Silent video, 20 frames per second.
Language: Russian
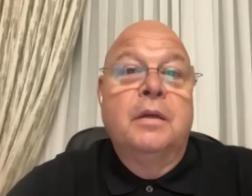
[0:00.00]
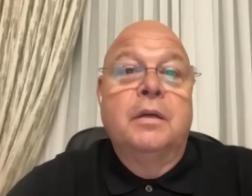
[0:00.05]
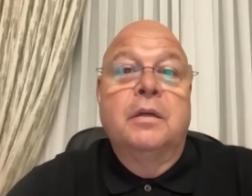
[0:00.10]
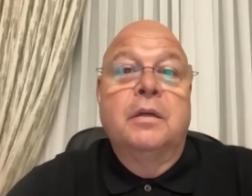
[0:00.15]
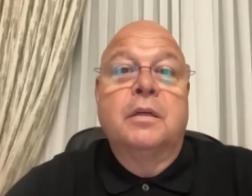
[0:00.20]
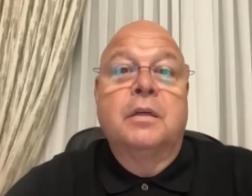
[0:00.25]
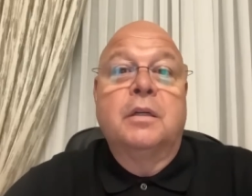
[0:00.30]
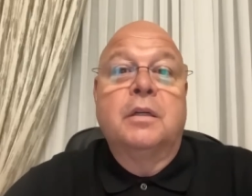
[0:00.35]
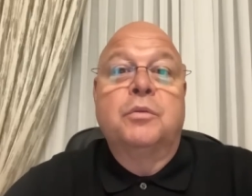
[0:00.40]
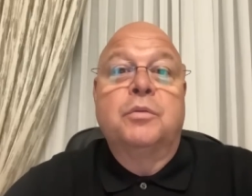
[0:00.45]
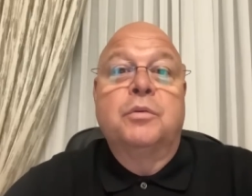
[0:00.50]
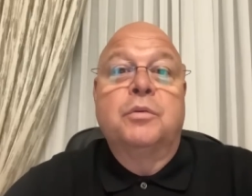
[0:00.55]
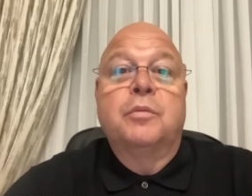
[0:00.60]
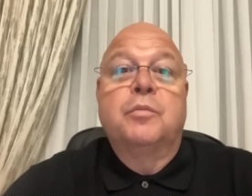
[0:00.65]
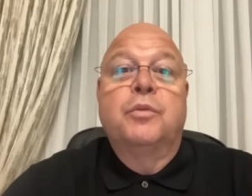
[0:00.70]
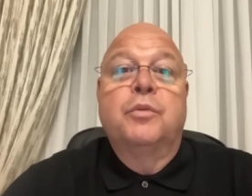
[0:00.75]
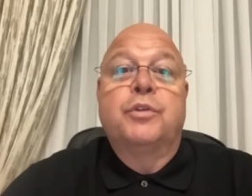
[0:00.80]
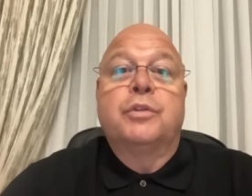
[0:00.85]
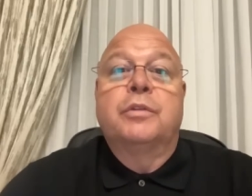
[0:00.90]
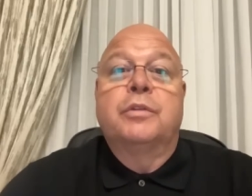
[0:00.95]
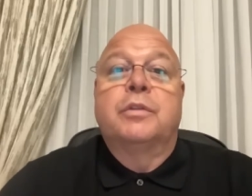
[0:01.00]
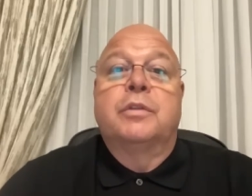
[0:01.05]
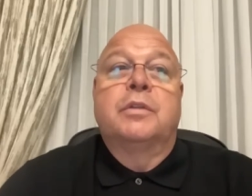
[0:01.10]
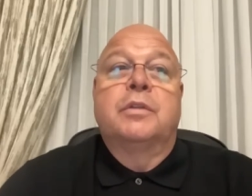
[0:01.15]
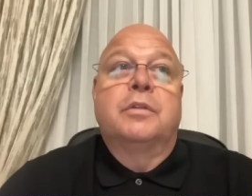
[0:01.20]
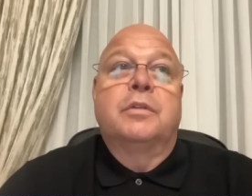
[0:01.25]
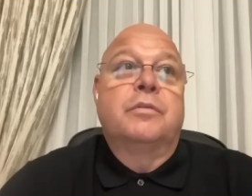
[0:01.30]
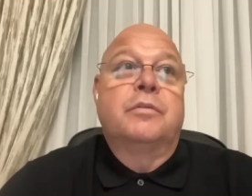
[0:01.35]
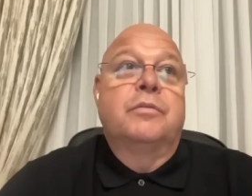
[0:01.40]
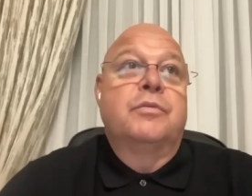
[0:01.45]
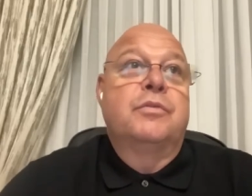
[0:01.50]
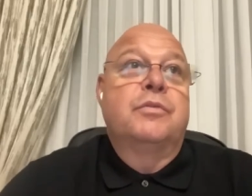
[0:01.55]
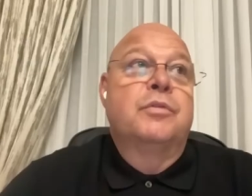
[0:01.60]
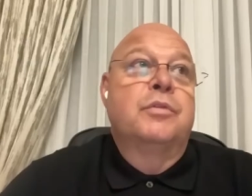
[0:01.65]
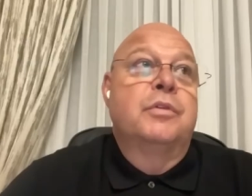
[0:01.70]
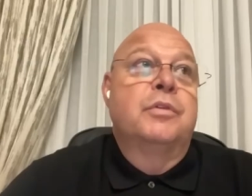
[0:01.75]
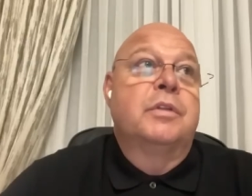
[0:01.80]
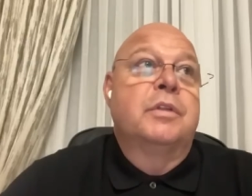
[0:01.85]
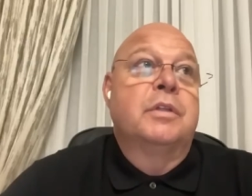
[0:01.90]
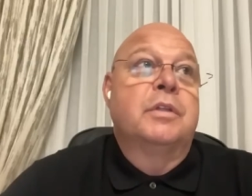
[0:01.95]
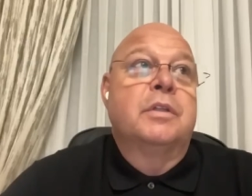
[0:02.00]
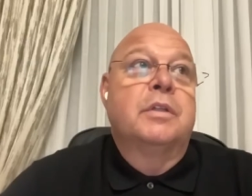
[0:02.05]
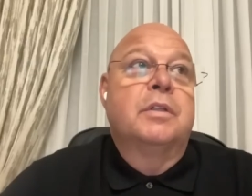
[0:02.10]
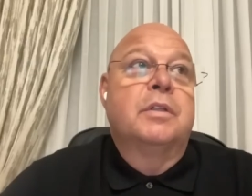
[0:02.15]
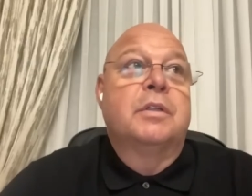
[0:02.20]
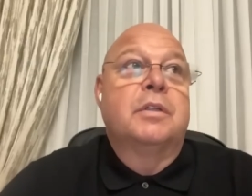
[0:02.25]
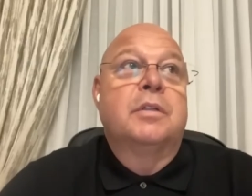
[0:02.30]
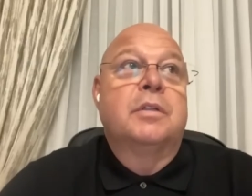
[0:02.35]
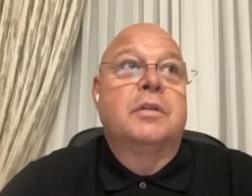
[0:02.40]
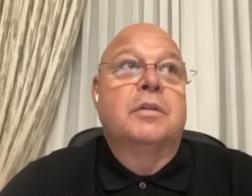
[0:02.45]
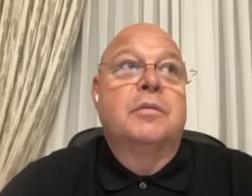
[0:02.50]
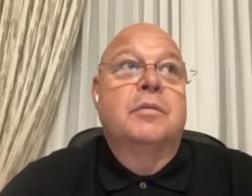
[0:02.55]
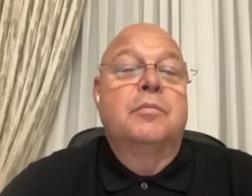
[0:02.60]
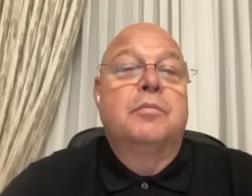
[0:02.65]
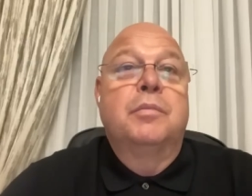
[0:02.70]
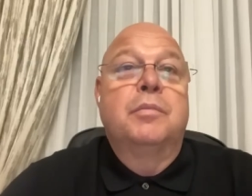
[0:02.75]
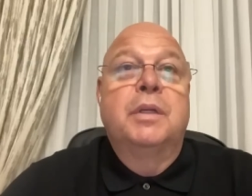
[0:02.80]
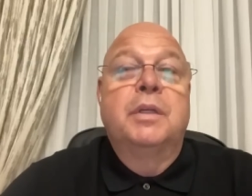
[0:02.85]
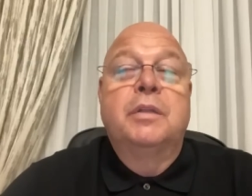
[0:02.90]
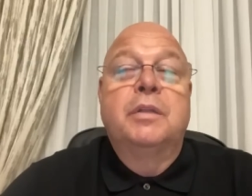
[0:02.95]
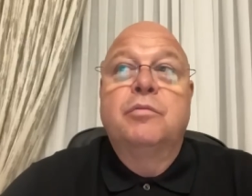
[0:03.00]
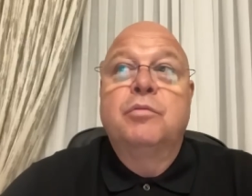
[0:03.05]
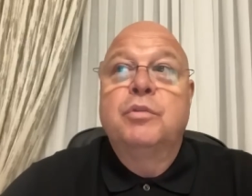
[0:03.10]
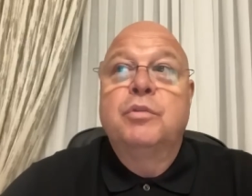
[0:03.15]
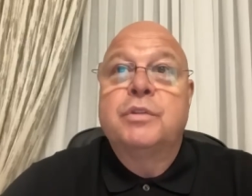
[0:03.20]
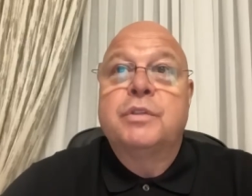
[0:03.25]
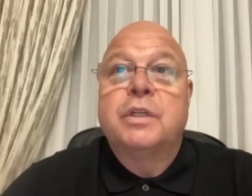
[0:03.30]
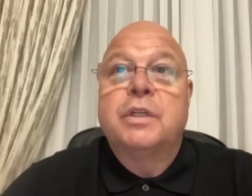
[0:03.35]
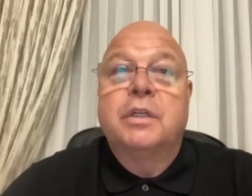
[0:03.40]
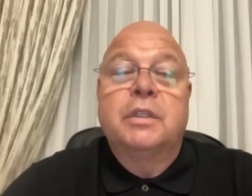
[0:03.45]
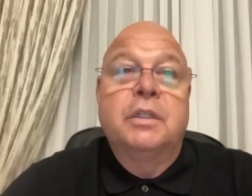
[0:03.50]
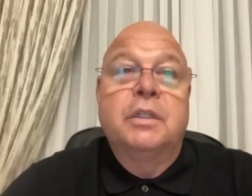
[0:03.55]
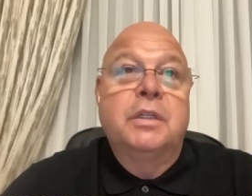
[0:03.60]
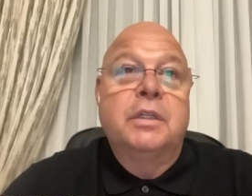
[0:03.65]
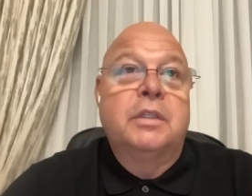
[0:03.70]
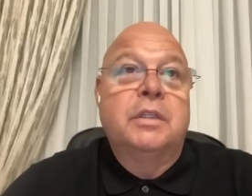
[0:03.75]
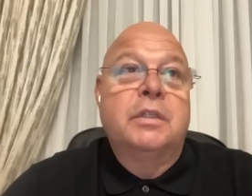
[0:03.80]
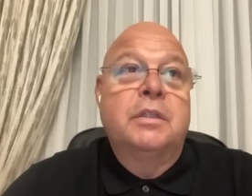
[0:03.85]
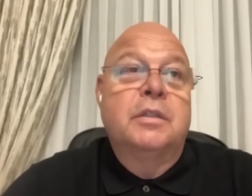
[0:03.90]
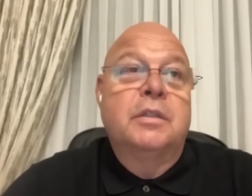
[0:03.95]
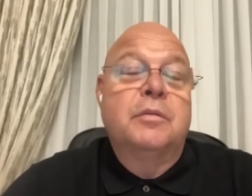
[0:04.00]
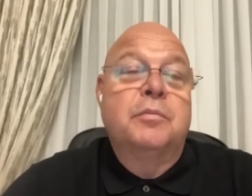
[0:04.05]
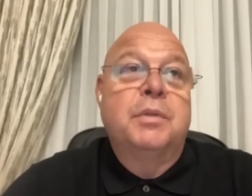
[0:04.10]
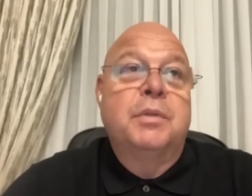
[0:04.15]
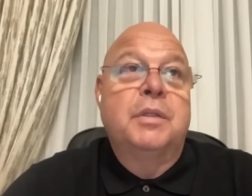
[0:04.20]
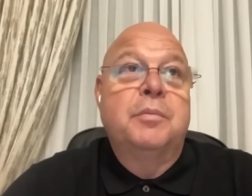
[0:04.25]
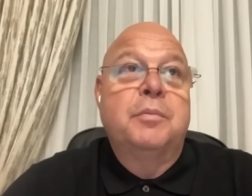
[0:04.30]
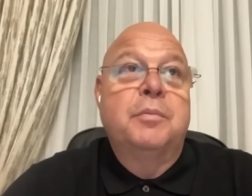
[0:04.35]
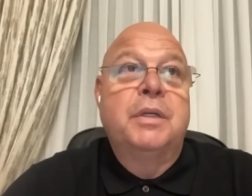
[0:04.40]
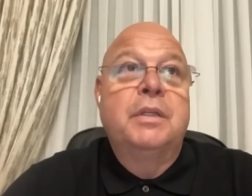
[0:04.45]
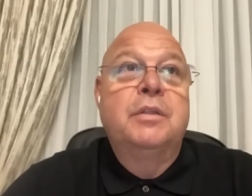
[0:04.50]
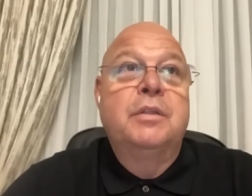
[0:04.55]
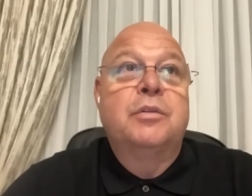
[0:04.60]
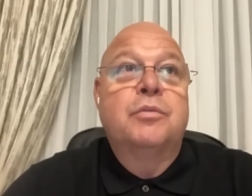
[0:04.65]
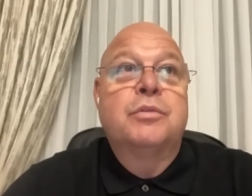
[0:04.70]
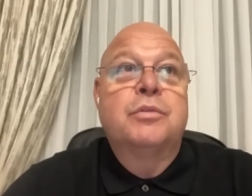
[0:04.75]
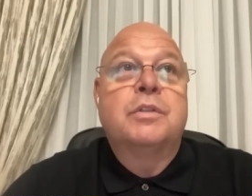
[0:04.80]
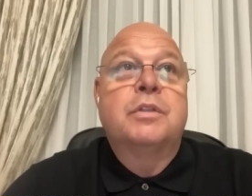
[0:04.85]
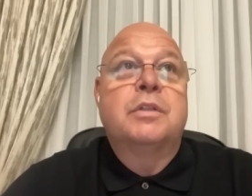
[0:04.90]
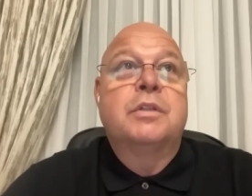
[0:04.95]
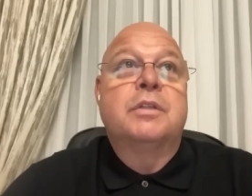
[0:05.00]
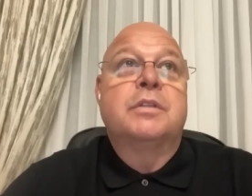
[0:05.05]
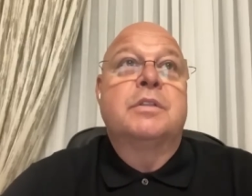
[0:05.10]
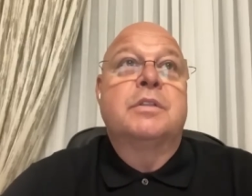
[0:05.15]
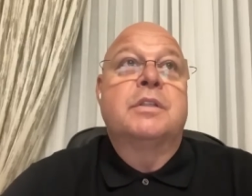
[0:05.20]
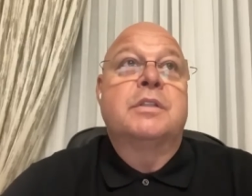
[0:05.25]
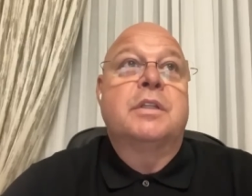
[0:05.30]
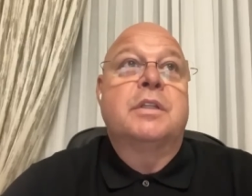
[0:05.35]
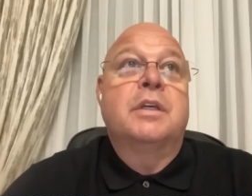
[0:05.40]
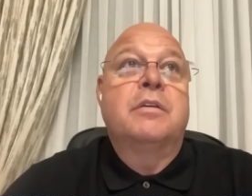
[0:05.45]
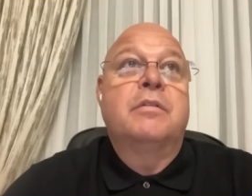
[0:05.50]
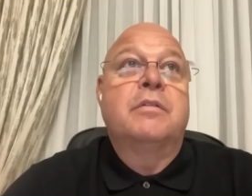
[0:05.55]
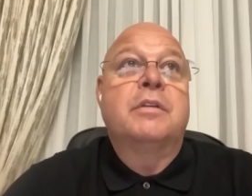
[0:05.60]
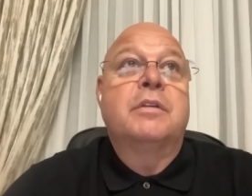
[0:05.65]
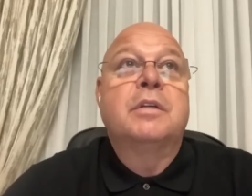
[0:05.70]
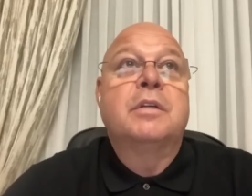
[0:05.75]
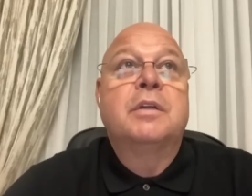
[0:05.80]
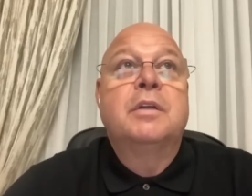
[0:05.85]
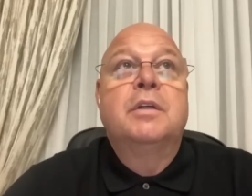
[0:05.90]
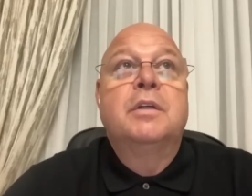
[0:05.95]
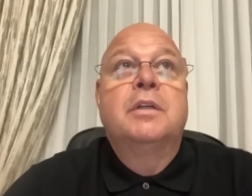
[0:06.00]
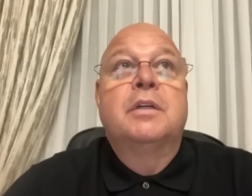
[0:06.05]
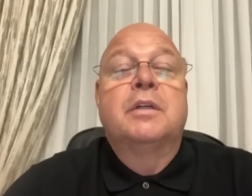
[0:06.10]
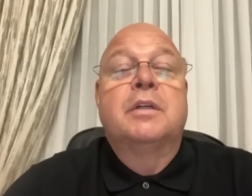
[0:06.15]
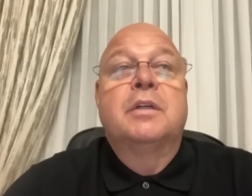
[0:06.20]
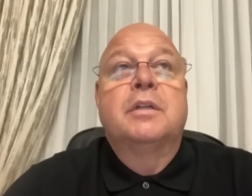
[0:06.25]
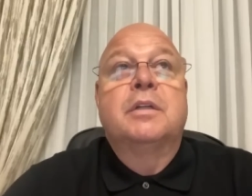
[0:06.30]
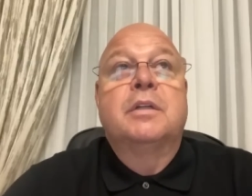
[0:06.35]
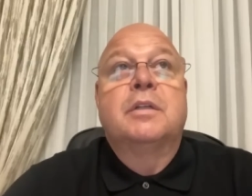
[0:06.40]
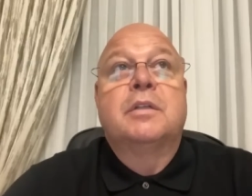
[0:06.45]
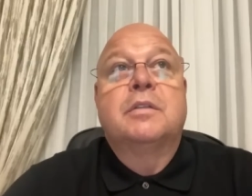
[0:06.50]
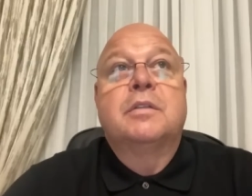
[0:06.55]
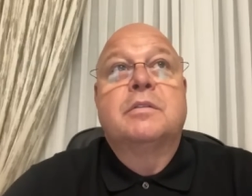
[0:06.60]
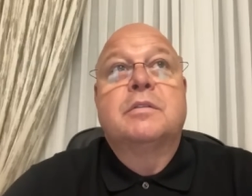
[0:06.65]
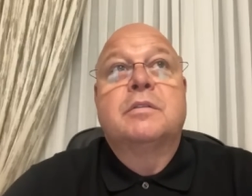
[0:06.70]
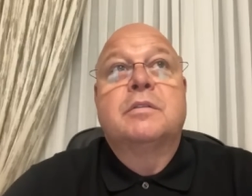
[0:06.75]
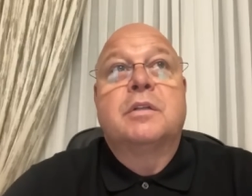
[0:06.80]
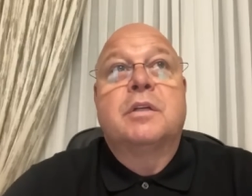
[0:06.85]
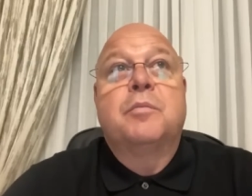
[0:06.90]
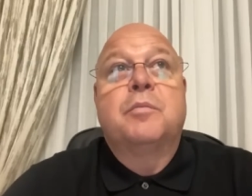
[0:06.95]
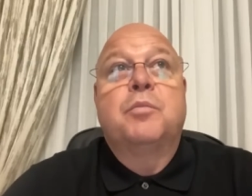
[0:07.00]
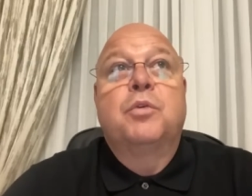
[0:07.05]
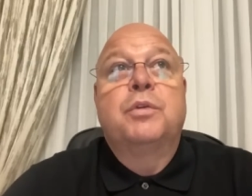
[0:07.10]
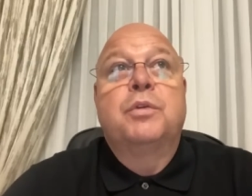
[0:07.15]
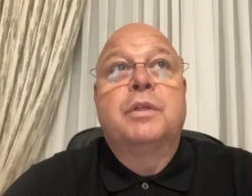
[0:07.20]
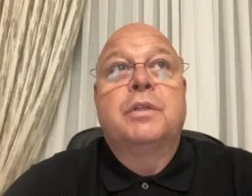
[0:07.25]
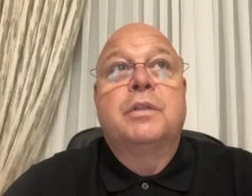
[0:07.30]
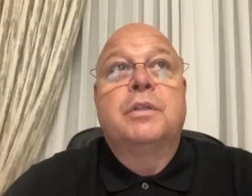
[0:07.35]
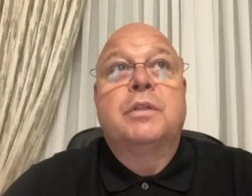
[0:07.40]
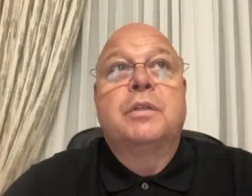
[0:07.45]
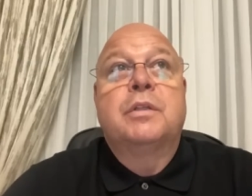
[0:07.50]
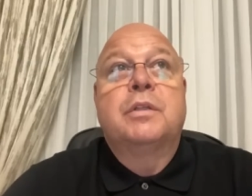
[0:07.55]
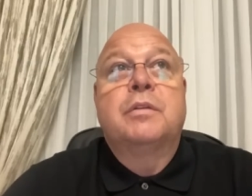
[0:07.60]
А, который может э, все это бледво э, загнать э, под плинтус и заставить а, работать и